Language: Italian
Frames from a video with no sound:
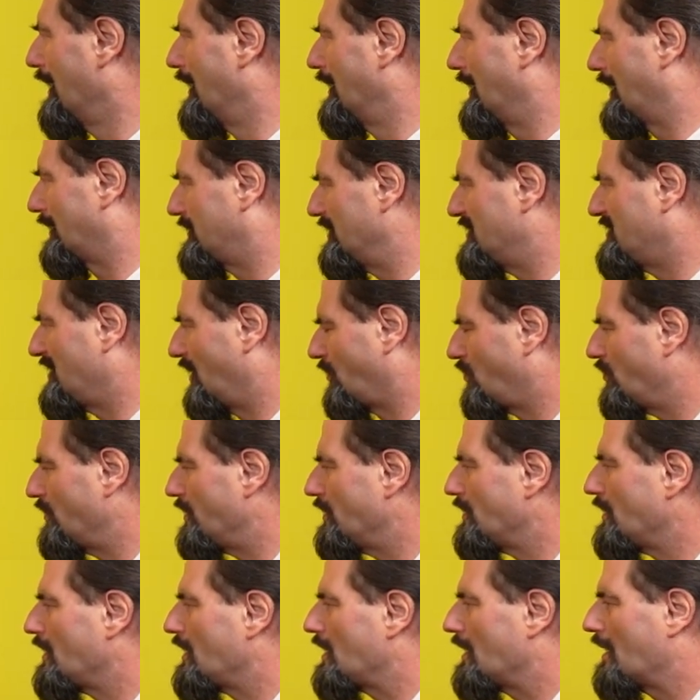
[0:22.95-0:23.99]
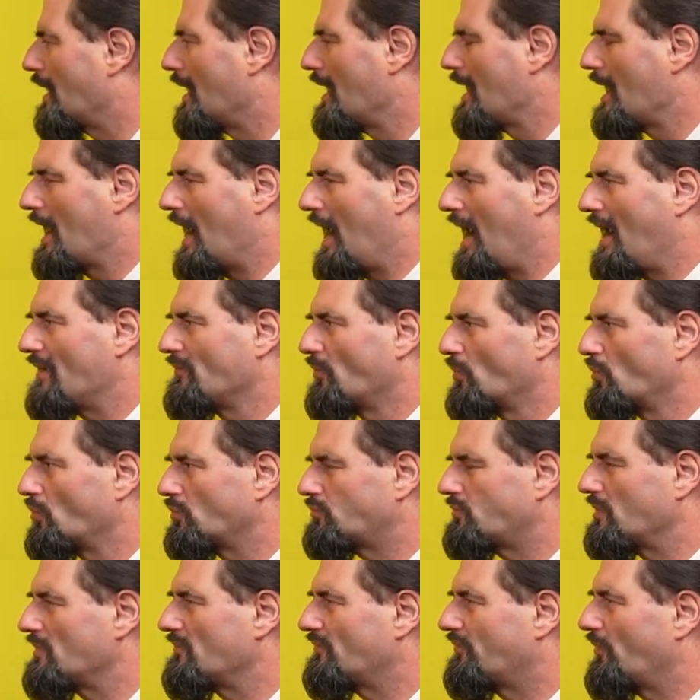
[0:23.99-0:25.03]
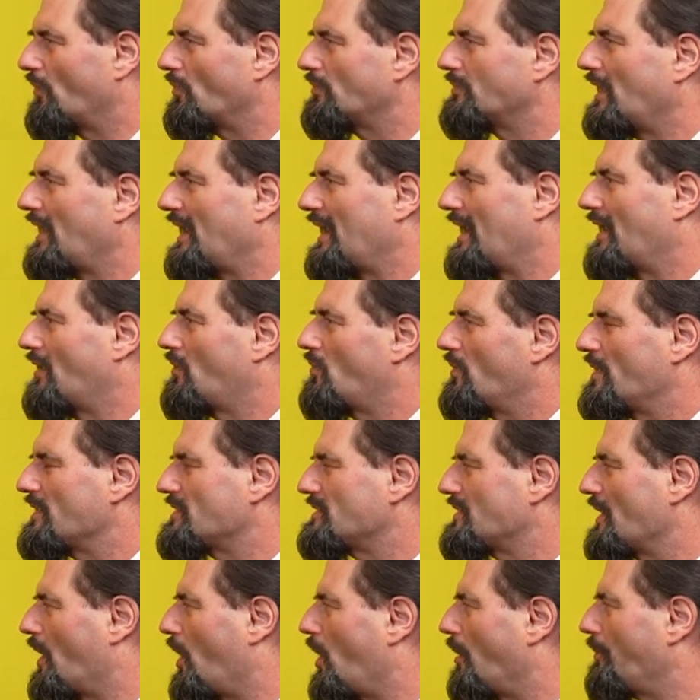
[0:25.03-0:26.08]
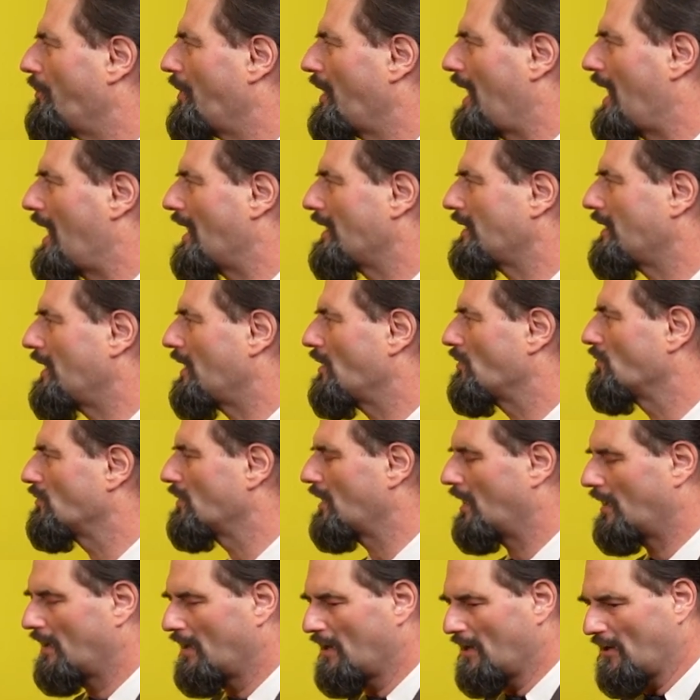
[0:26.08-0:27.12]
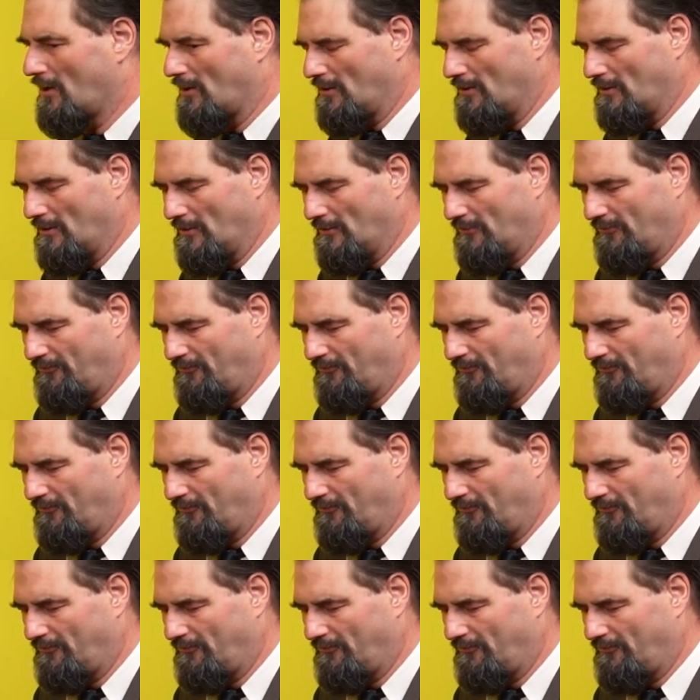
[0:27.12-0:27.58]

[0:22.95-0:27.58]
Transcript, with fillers: L'artista quindi ha voluto infondere a queste opere anche un eh,